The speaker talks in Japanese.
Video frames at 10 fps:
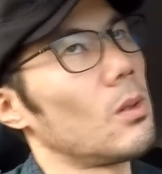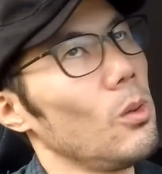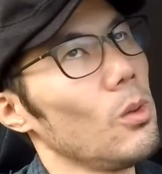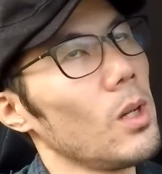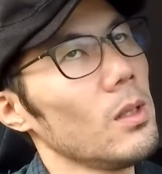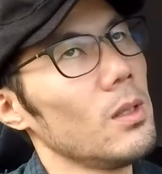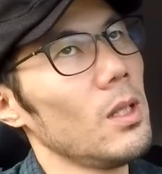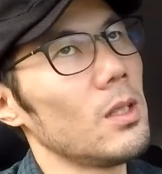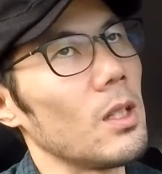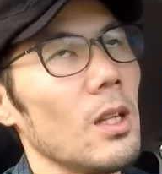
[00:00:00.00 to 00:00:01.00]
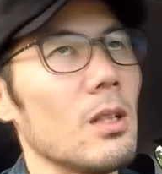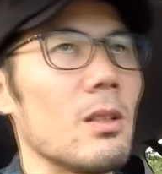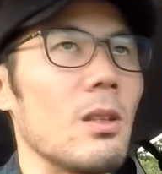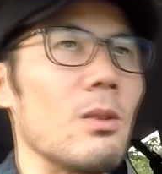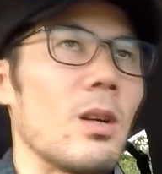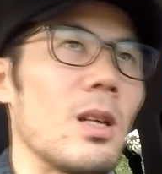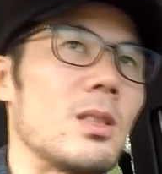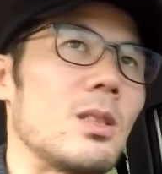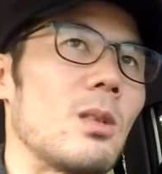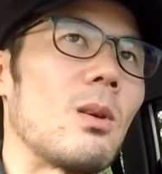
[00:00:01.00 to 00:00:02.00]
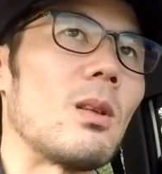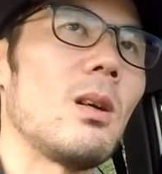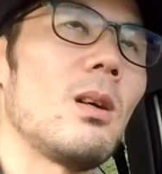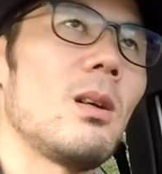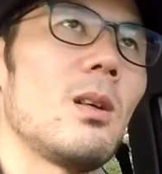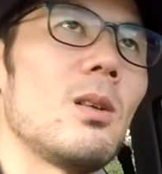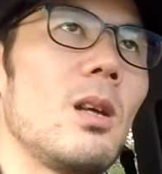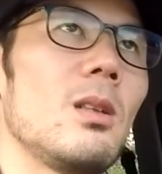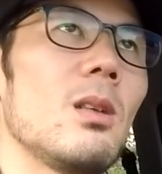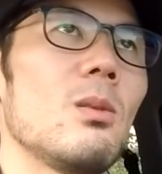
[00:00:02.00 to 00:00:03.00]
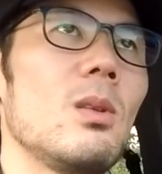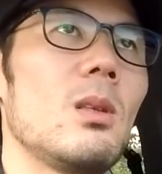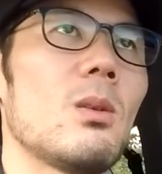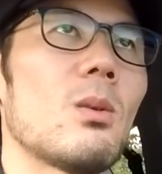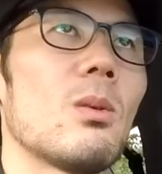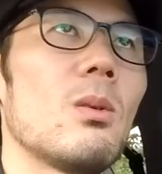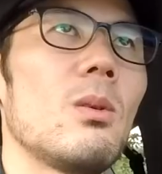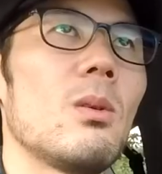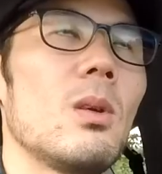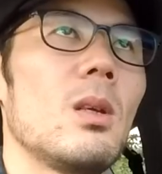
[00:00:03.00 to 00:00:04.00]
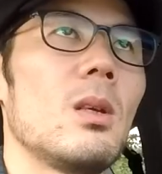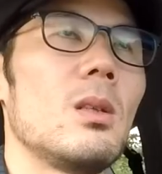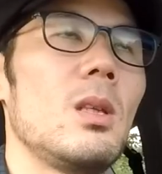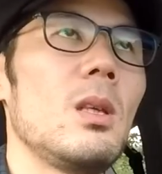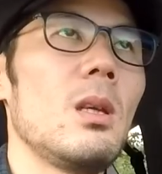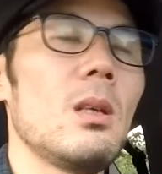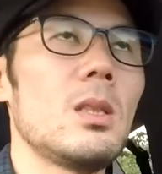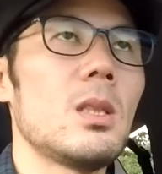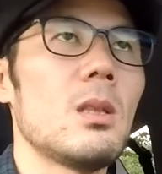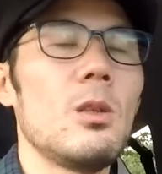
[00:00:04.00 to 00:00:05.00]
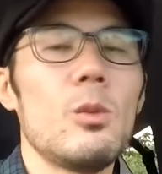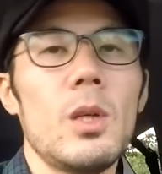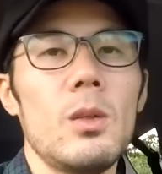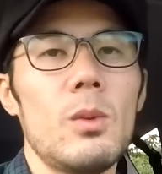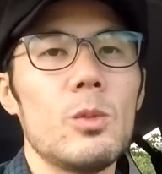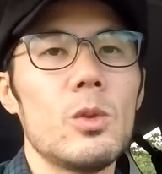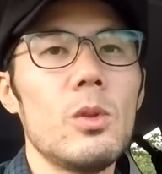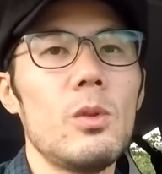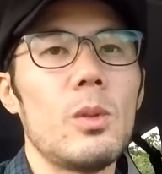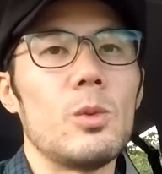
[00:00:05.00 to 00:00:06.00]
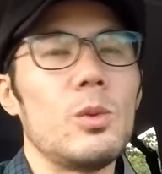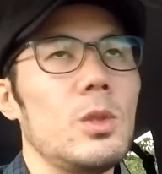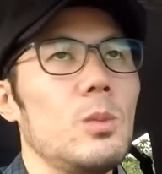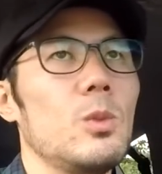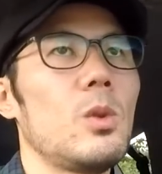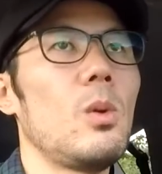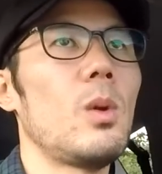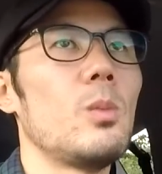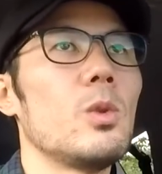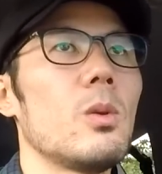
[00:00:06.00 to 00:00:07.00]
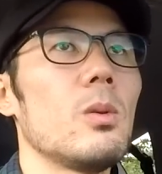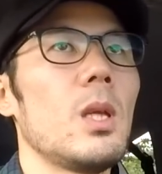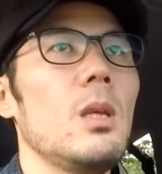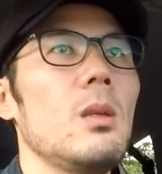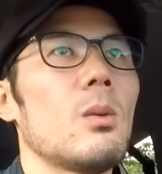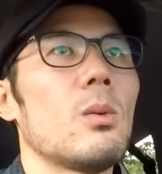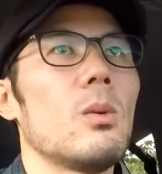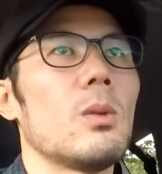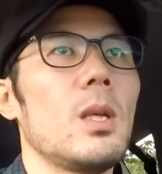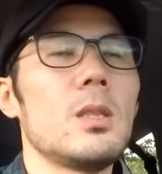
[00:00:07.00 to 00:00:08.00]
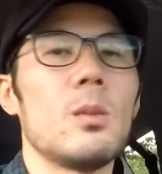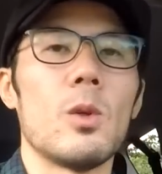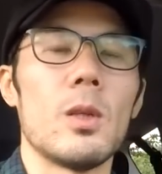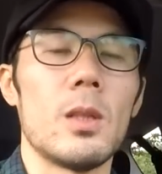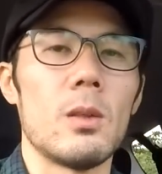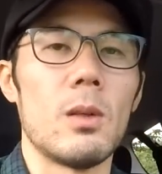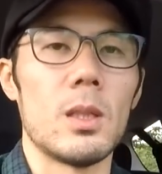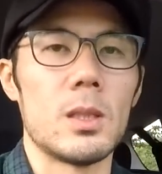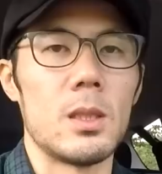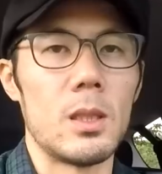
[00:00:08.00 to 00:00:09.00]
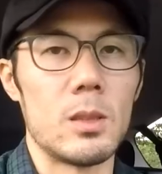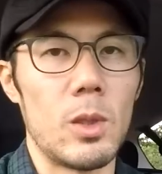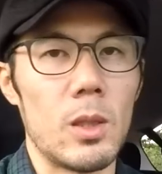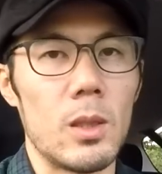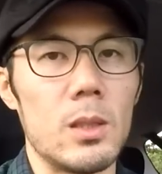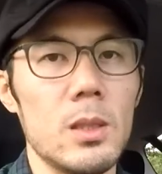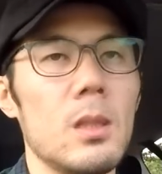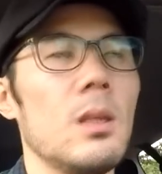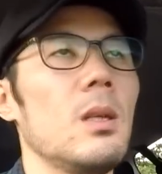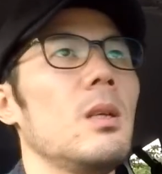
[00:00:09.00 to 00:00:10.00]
交換できてないっていう感じなのかな相手のいいところ人間が被写体の場合は向こうは向こうは向こうでいいところを出してもらわないと話が始まらないし